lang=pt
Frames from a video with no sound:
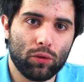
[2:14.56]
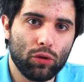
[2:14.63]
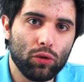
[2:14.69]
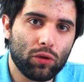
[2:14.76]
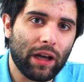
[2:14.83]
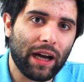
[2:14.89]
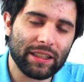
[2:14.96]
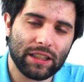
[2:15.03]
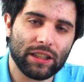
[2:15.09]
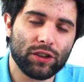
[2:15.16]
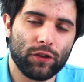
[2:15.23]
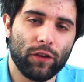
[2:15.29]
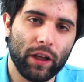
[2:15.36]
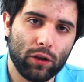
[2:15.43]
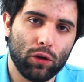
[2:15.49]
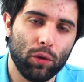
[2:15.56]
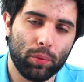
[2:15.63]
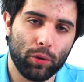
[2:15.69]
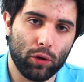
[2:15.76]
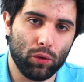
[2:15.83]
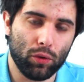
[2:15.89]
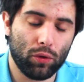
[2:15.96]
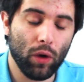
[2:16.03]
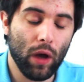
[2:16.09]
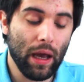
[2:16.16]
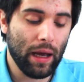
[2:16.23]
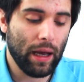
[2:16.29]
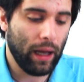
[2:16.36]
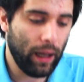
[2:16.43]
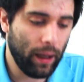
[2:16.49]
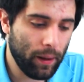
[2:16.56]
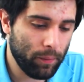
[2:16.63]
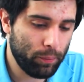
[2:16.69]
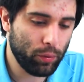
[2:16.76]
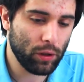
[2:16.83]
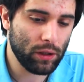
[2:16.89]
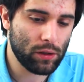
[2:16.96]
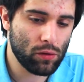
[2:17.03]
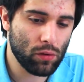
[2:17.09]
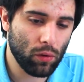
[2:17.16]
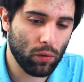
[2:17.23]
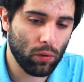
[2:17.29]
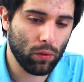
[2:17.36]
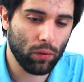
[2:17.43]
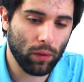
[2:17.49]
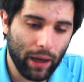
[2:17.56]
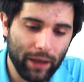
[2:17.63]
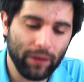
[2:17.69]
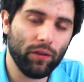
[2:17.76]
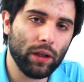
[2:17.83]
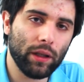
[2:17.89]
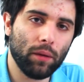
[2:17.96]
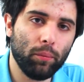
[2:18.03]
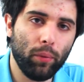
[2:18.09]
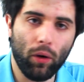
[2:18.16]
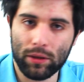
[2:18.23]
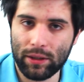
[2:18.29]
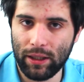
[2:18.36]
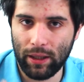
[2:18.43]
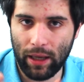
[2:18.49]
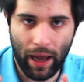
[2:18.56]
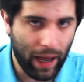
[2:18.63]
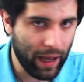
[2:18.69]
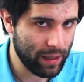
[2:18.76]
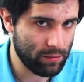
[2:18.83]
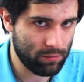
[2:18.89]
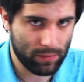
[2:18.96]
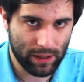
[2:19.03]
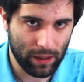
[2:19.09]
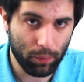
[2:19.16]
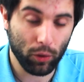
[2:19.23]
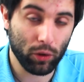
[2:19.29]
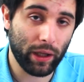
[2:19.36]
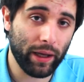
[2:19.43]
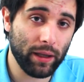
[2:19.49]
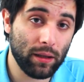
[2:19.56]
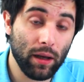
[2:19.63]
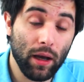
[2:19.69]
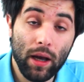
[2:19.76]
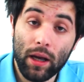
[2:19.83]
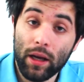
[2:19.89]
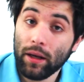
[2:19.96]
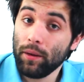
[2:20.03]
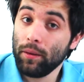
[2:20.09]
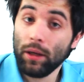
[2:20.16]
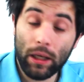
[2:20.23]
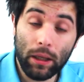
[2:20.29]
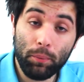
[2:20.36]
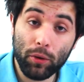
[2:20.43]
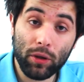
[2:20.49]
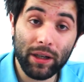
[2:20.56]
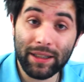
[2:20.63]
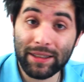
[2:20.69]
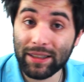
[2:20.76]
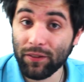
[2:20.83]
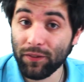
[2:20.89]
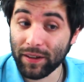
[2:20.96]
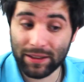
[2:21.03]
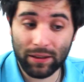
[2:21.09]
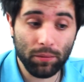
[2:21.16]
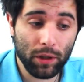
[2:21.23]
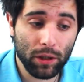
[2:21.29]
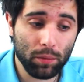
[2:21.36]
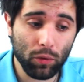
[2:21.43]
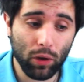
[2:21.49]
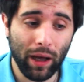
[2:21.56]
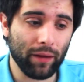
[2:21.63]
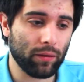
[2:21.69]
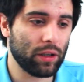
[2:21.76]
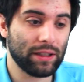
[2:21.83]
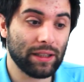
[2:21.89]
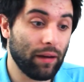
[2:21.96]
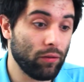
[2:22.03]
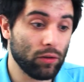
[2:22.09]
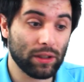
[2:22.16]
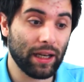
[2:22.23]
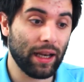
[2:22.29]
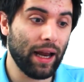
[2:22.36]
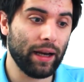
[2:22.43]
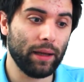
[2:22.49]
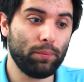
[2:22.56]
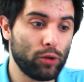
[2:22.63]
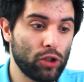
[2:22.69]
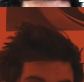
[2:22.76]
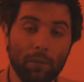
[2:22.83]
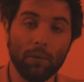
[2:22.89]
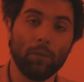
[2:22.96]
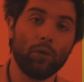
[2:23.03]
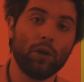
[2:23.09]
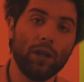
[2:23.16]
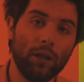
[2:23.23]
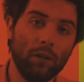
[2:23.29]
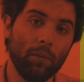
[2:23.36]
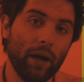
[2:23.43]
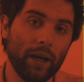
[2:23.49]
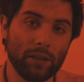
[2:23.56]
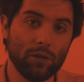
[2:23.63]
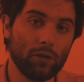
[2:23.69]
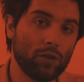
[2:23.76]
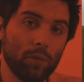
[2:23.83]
tu estás satisfeito com o produto. Uh, por isso, a nível de unboxing é desapontante e poderia ser facilmente mudado. Gastavam se calhar e puxavam um bocadinho mais no